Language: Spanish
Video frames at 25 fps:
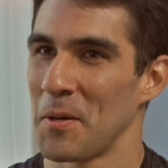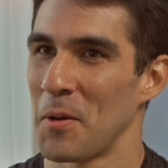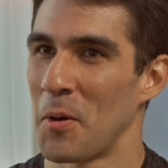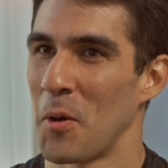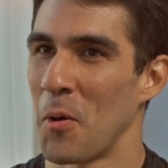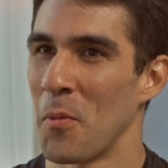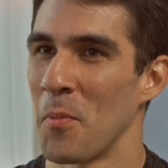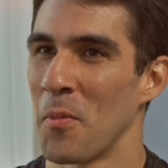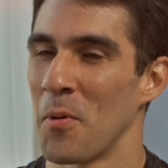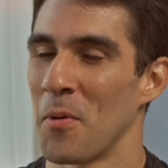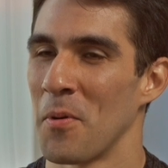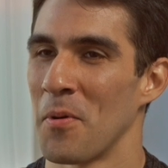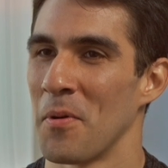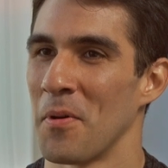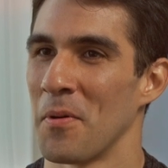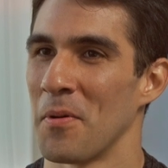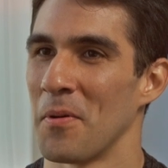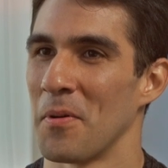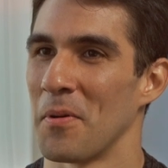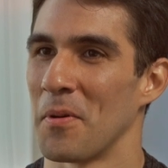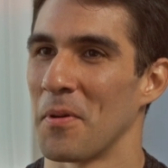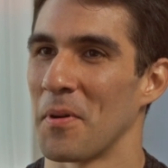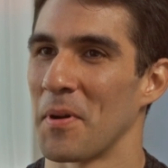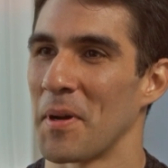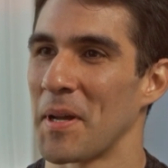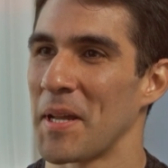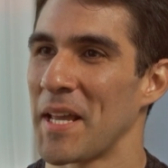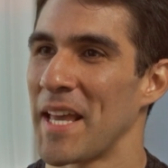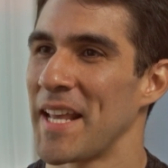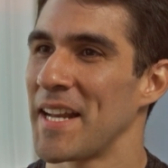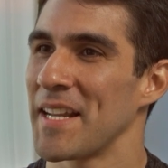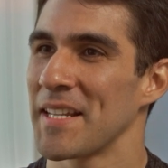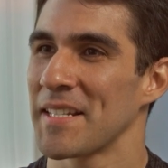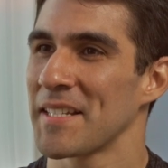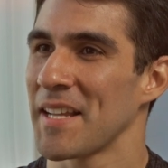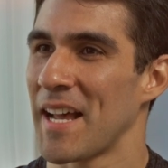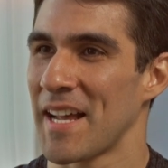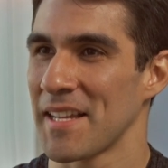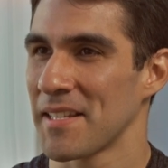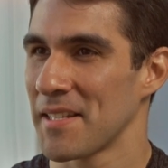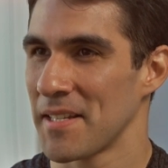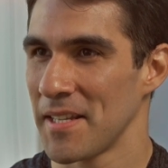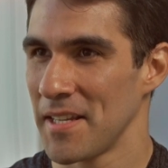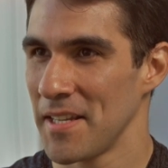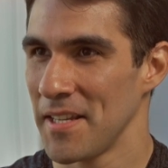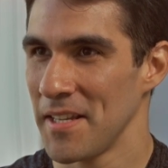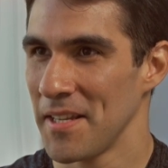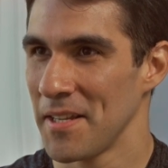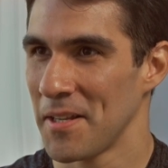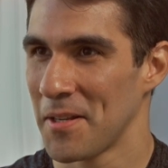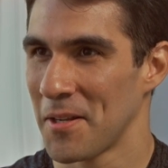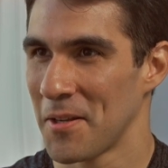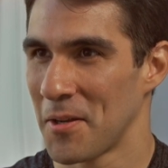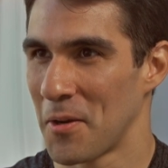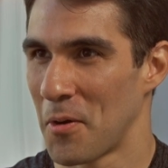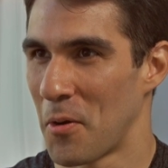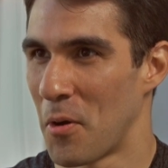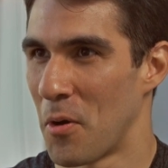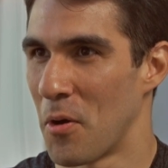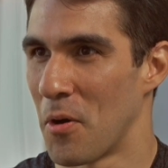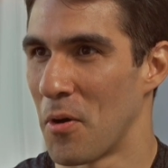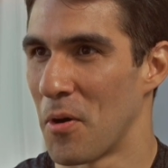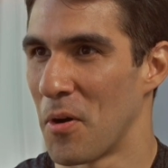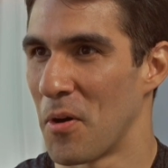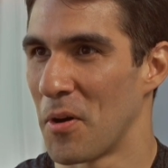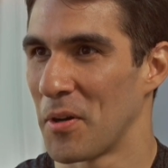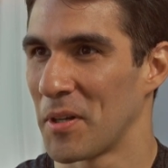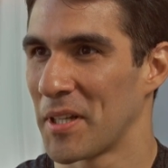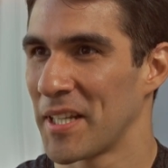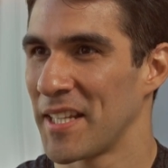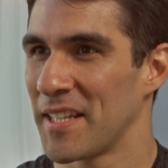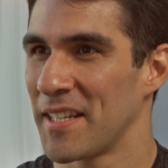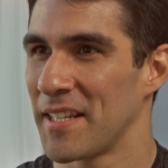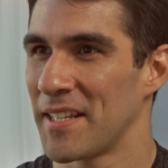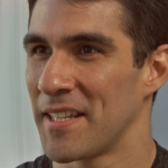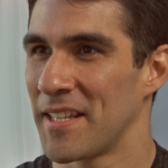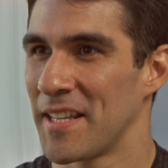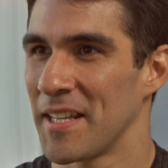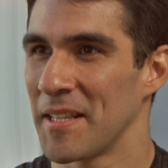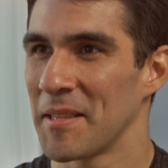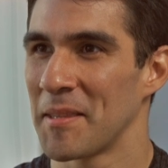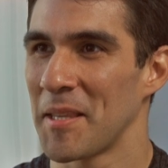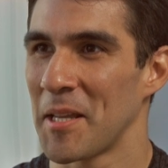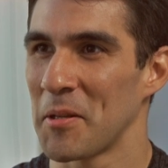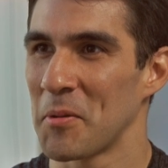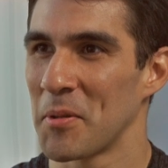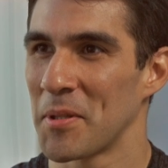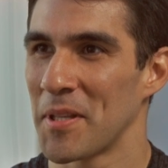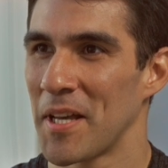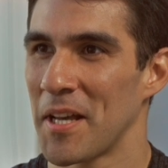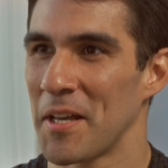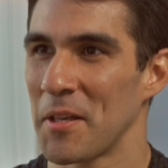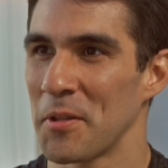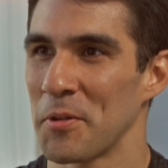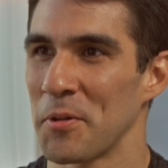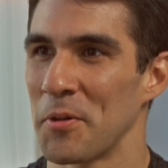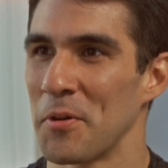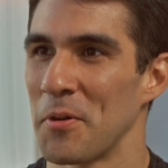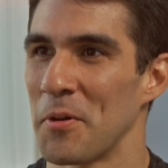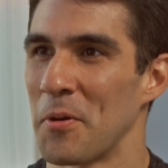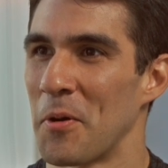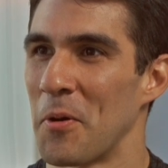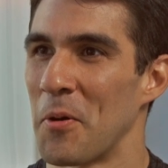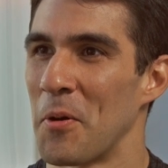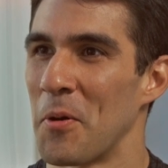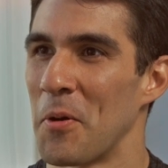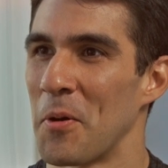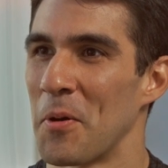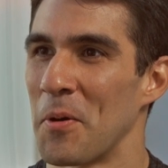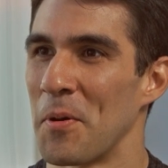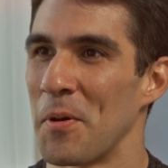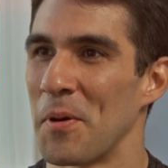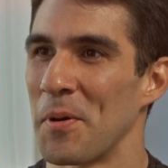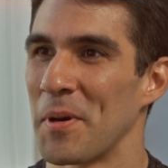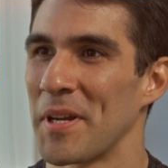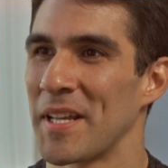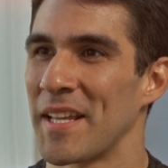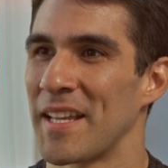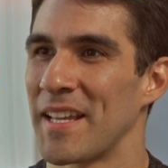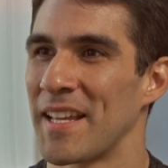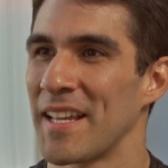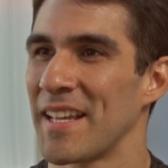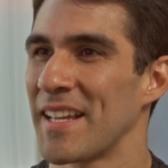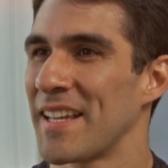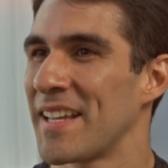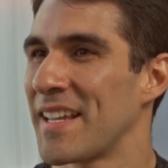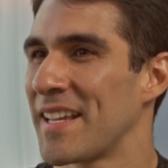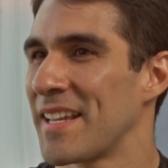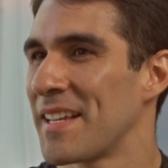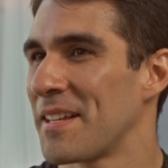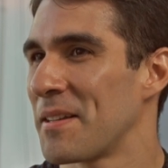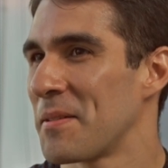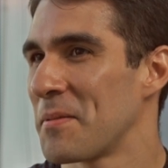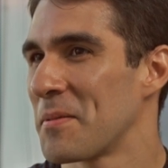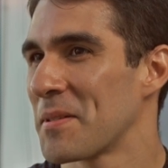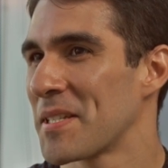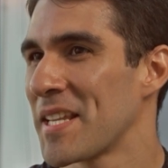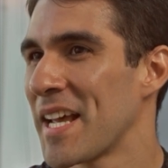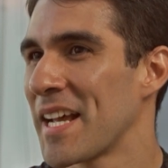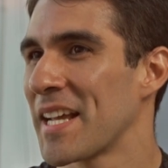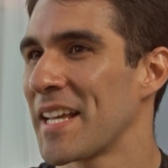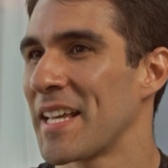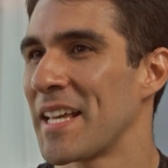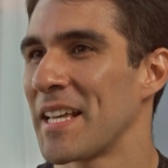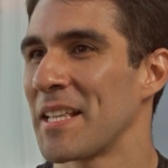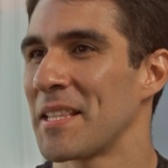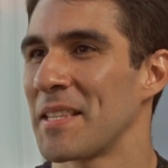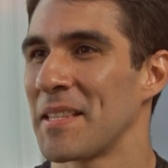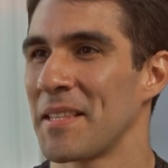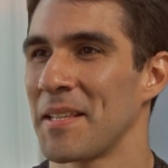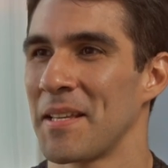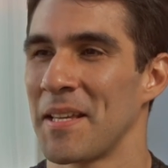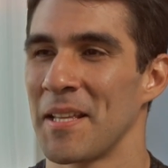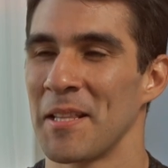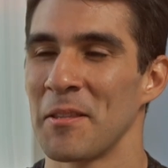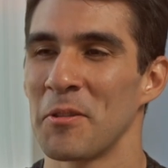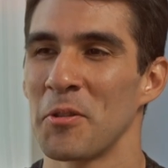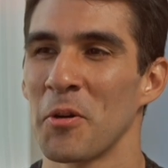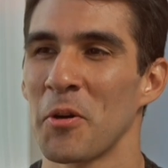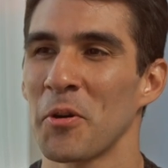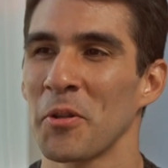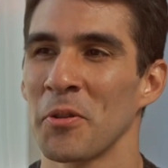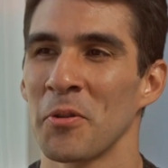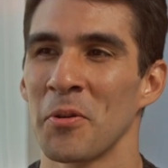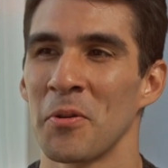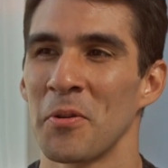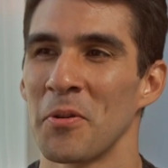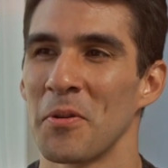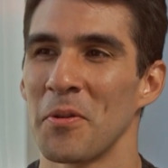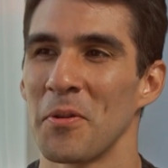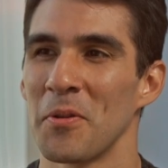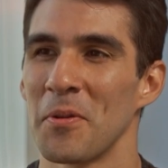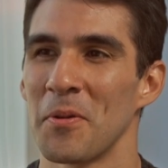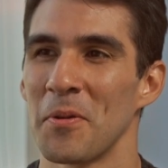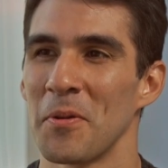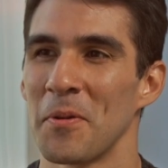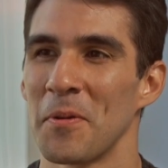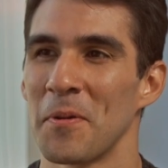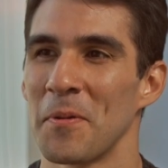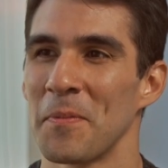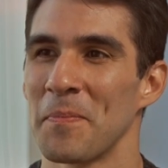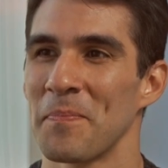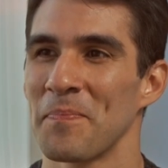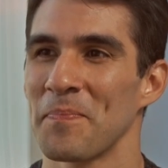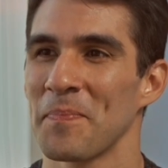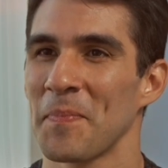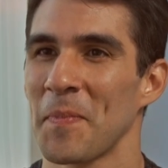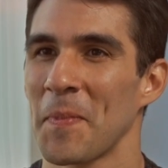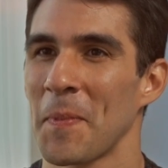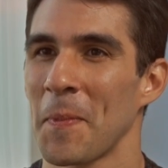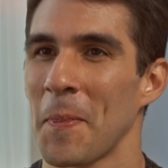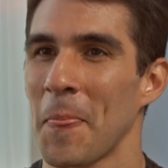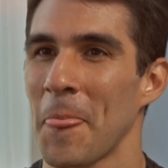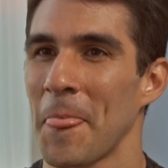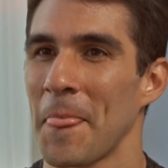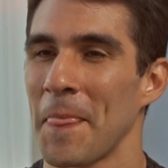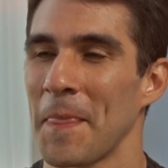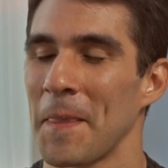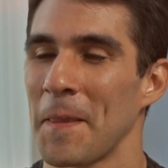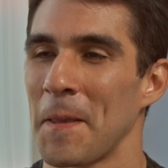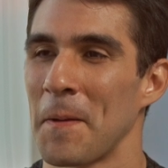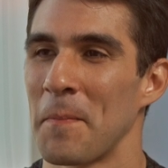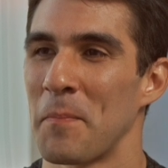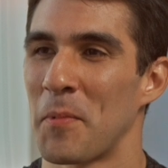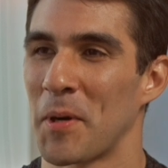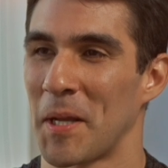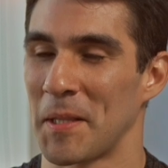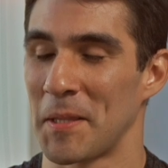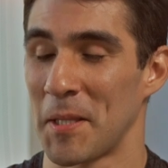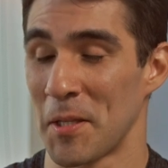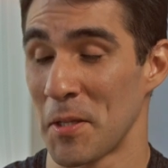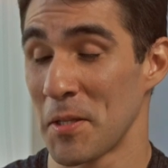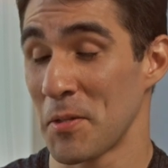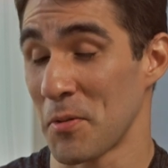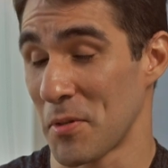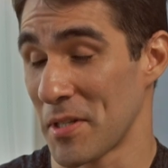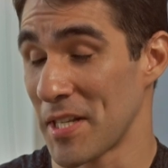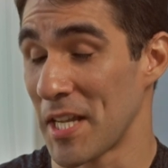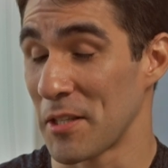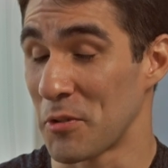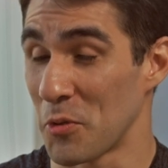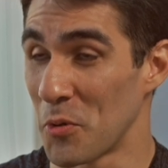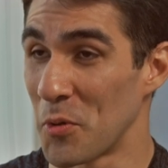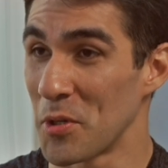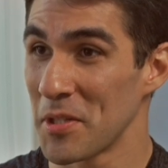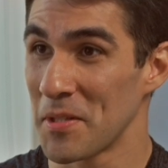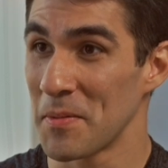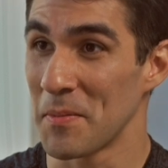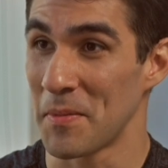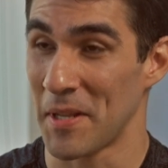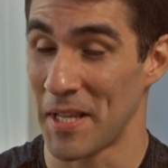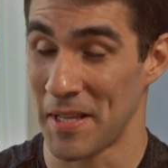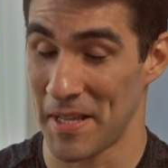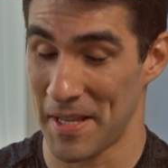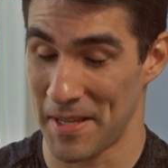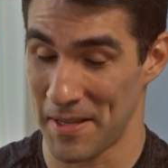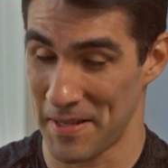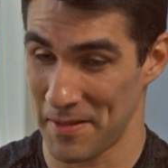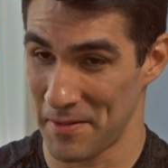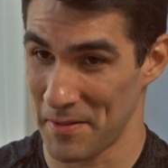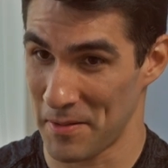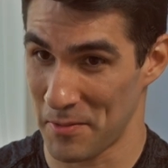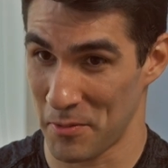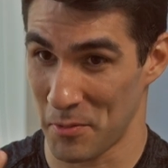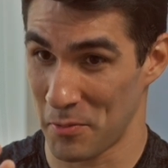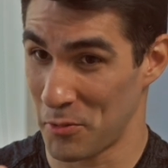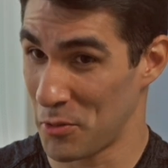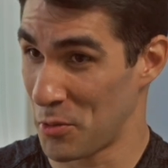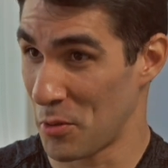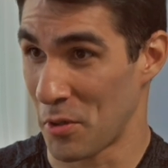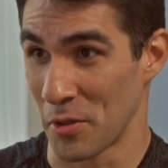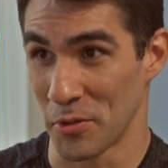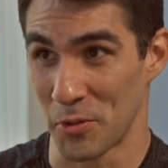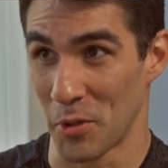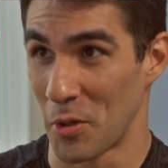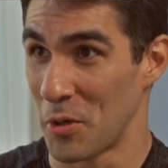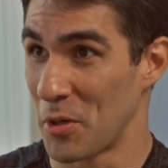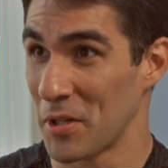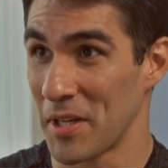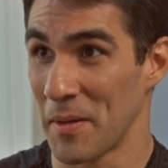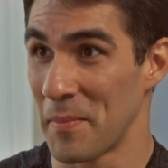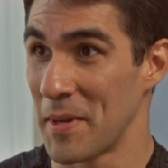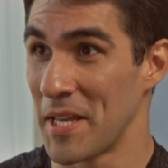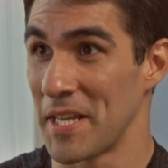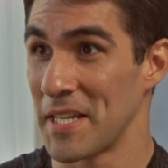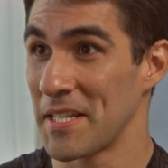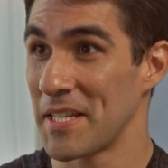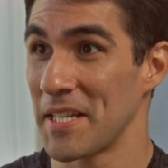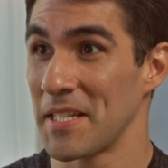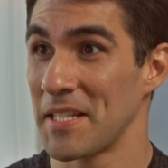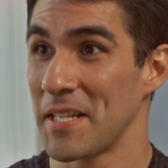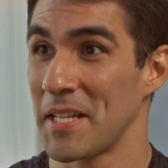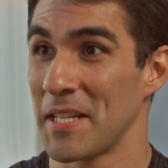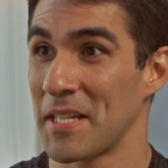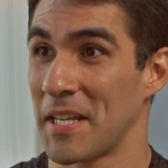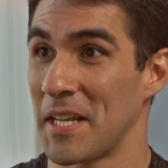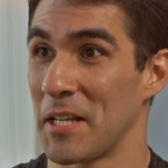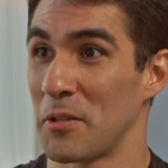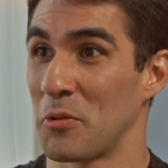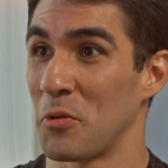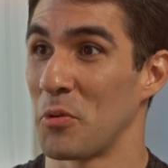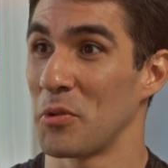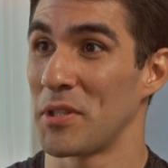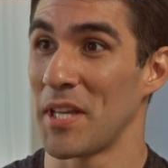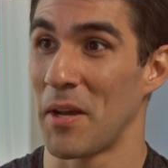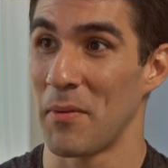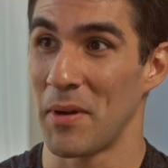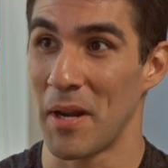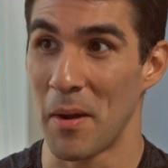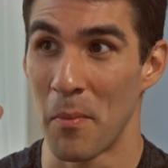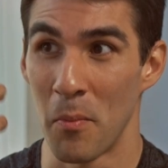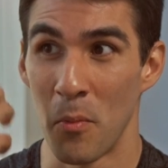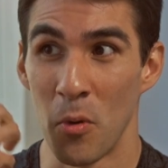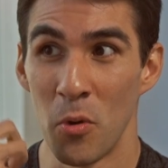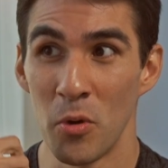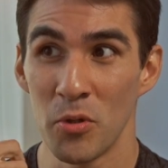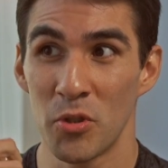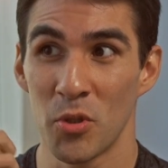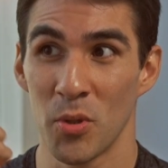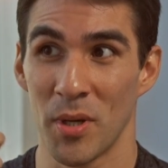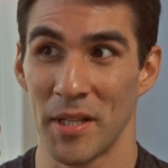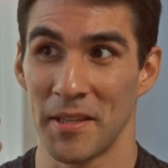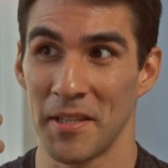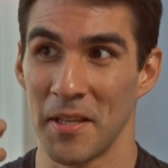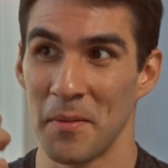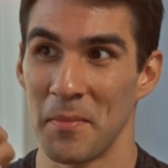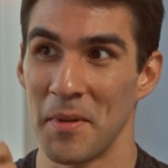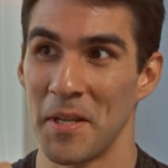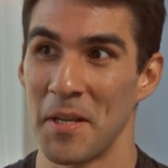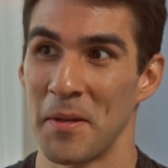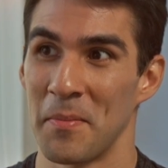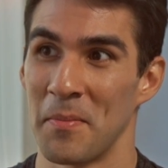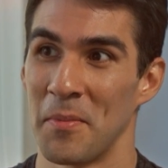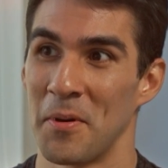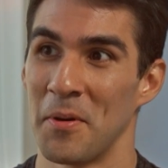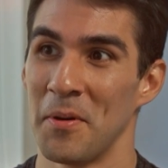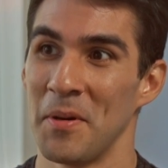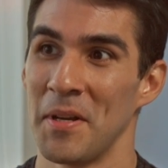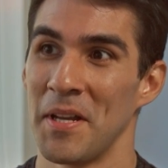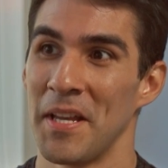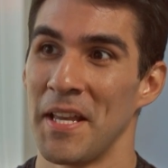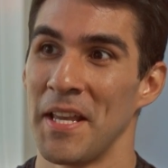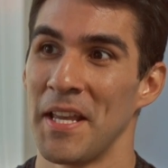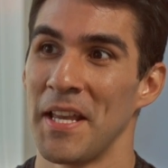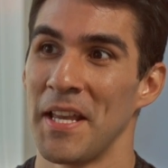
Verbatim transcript: ¿Cómo eres así? ¿O quién te ha ayudado? ¿O qué, entorno...? Porque tienes, o sea, tu voz, eh, con todo lo que me dices, es que tú te hablas mucho a ti mismo